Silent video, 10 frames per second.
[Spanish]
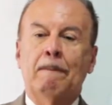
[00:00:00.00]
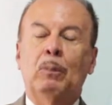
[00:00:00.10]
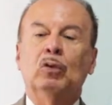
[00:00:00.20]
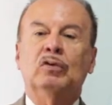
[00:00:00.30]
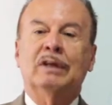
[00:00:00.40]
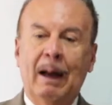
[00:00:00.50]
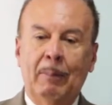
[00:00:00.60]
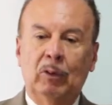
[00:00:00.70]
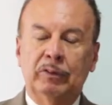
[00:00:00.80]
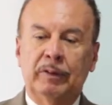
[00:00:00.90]

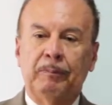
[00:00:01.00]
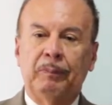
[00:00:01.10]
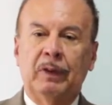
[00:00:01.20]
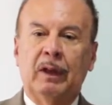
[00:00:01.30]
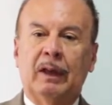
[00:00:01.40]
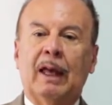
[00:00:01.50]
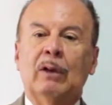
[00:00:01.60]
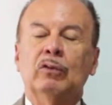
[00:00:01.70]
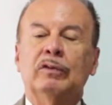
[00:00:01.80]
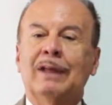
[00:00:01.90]
buscamos que
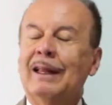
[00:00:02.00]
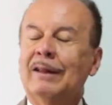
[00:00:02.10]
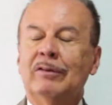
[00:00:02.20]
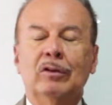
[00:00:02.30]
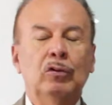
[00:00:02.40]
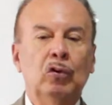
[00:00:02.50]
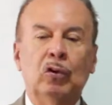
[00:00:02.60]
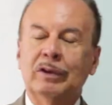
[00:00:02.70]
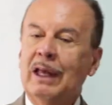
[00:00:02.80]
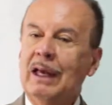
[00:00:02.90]
ustedes
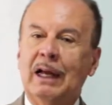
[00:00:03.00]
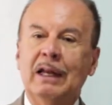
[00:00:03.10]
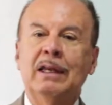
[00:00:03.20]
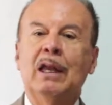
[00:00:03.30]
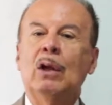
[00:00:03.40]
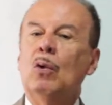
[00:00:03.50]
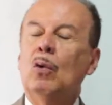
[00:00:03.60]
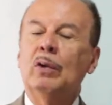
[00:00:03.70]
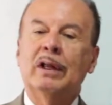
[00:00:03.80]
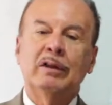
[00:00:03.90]
no tengan
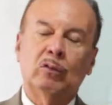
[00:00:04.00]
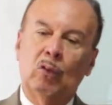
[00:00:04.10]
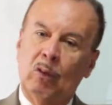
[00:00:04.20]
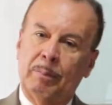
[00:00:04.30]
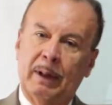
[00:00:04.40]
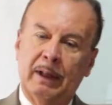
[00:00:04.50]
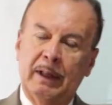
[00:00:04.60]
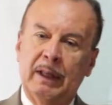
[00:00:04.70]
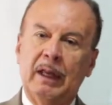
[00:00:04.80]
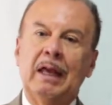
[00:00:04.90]
ninguna disculpa
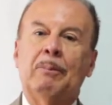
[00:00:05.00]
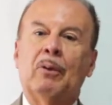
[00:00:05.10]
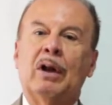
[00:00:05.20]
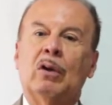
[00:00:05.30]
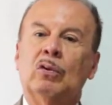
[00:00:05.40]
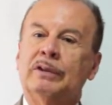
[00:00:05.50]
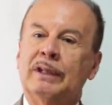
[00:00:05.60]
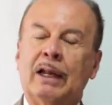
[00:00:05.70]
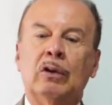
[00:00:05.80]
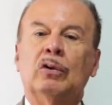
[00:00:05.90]
y por el
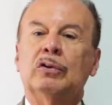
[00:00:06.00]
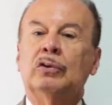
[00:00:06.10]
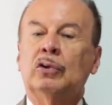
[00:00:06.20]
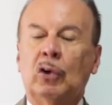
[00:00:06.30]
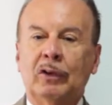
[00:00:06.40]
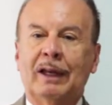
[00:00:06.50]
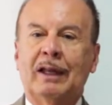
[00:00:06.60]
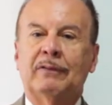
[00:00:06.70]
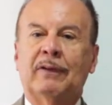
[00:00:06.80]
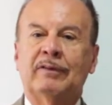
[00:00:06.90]
contrario, todas
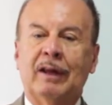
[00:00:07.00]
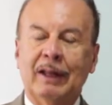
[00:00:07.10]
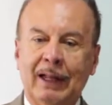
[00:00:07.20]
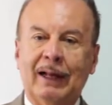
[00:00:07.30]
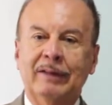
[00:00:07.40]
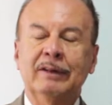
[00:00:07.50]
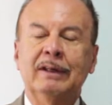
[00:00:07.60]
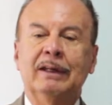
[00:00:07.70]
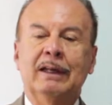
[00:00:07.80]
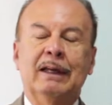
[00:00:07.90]
las facilidades
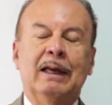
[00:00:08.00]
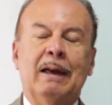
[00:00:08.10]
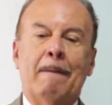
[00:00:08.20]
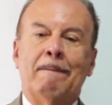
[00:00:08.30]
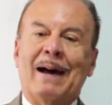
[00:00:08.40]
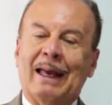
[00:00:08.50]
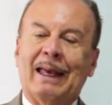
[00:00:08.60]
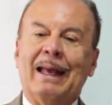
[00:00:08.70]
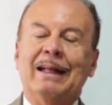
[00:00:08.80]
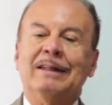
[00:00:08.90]
para
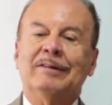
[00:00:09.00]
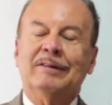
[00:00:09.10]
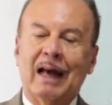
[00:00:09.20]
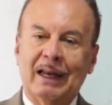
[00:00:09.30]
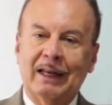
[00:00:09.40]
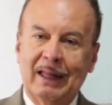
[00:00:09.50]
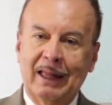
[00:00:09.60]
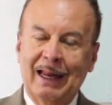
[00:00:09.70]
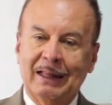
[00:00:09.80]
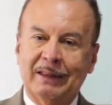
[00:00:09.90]
que salgan
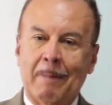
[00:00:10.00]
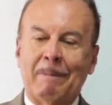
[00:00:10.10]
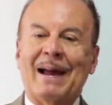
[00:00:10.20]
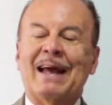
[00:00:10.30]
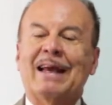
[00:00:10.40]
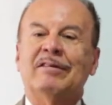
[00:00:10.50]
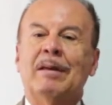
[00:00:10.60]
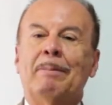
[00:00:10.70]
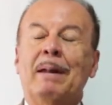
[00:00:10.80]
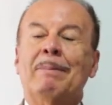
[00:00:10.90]
adelante, para que
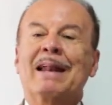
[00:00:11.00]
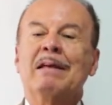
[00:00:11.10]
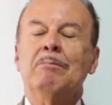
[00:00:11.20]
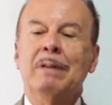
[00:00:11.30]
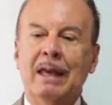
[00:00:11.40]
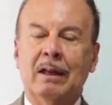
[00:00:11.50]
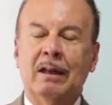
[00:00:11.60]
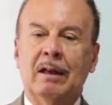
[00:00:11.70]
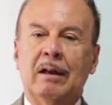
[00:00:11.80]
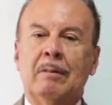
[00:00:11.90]
se preparen bien,
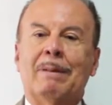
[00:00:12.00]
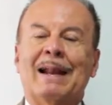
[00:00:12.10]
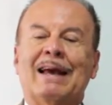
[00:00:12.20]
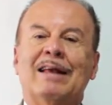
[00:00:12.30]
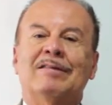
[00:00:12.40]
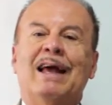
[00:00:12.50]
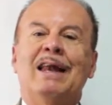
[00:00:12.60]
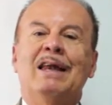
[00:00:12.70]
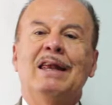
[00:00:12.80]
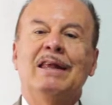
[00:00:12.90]
para que
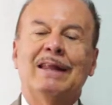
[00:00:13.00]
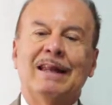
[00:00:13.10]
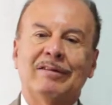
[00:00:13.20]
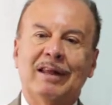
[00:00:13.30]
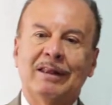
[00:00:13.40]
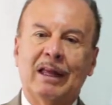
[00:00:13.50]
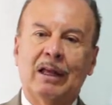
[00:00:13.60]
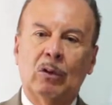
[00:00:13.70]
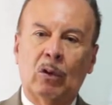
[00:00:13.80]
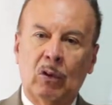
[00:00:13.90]
sean líderes en
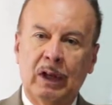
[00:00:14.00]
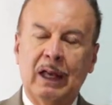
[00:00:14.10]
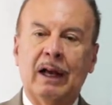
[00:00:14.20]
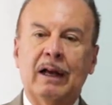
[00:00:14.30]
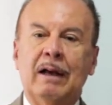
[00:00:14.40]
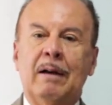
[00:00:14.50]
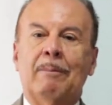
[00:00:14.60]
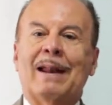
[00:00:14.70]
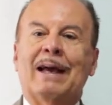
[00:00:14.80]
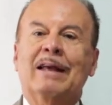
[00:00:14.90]
tecnología,
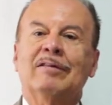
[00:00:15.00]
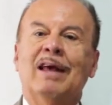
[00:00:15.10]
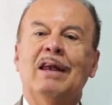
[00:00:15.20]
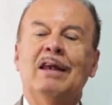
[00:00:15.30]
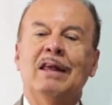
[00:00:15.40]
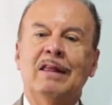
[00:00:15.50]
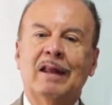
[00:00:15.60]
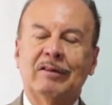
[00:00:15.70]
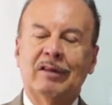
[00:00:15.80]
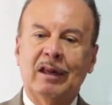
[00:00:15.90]
para que sean
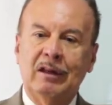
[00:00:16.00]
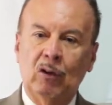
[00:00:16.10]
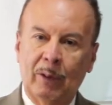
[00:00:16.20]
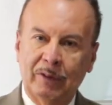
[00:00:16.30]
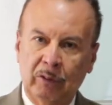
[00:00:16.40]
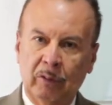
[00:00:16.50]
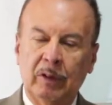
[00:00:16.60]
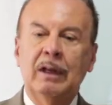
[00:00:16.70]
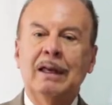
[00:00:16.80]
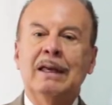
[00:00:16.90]
líderes en innovación.
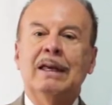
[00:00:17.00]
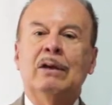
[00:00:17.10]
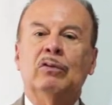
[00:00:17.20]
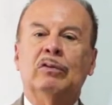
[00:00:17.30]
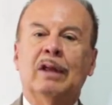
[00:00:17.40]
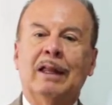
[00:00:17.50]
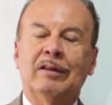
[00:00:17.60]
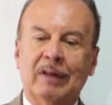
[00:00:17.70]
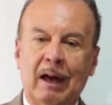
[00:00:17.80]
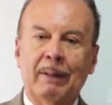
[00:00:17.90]
Y ustedes
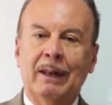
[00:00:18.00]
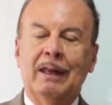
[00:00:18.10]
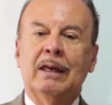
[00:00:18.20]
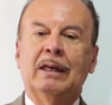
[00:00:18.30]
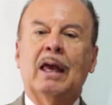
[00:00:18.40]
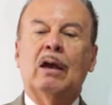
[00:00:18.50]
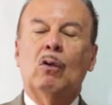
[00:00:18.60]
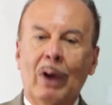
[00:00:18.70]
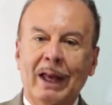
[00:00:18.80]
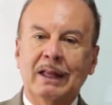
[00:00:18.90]
saben que
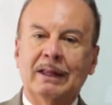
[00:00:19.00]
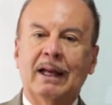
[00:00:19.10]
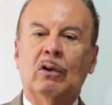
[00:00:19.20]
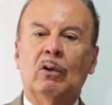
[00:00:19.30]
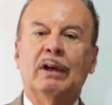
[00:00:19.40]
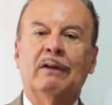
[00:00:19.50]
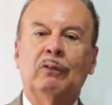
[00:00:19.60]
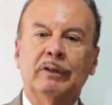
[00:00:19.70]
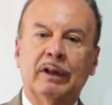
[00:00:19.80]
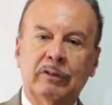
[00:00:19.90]
cuentan con la
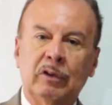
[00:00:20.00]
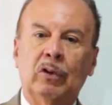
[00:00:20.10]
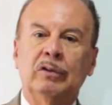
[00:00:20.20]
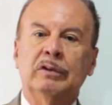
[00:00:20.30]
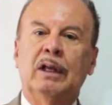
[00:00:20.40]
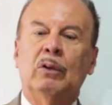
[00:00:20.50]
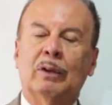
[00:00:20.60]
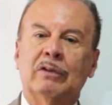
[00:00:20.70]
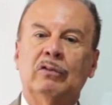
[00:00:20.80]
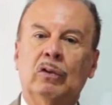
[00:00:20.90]
Fundación de
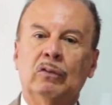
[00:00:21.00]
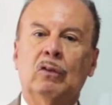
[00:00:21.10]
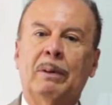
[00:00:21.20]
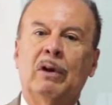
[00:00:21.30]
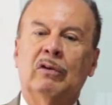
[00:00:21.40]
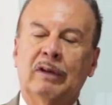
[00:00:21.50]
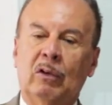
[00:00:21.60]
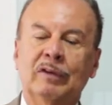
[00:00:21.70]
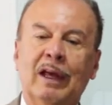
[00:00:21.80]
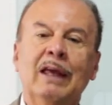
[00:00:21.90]
Educación Superior San
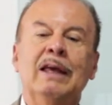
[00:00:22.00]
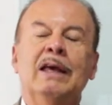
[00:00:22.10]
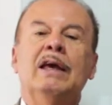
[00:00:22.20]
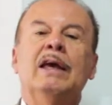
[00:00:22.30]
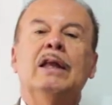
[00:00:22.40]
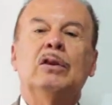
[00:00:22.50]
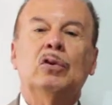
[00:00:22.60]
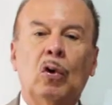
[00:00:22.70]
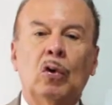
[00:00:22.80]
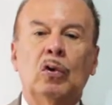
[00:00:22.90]
José y
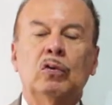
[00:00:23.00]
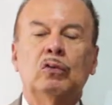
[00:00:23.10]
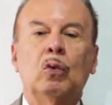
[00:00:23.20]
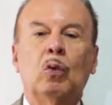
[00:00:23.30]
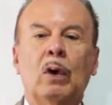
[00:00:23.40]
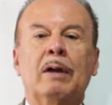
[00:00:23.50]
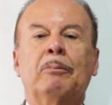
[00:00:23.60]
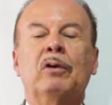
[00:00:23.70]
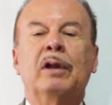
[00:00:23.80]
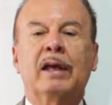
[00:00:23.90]
todo su
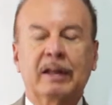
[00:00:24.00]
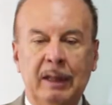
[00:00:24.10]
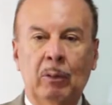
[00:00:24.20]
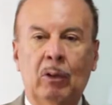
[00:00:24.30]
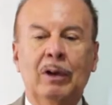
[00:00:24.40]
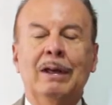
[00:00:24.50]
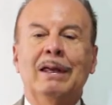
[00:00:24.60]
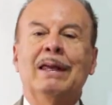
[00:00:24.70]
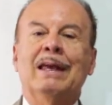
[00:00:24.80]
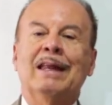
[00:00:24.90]
cuerpo directivo
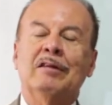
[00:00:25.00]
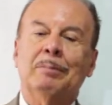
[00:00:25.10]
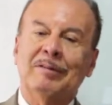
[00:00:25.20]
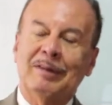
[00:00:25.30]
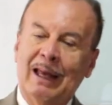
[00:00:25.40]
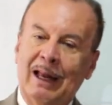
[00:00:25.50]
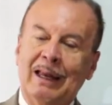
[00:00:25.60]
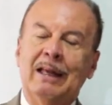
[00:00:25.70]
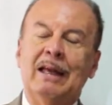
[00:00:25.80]
y en especial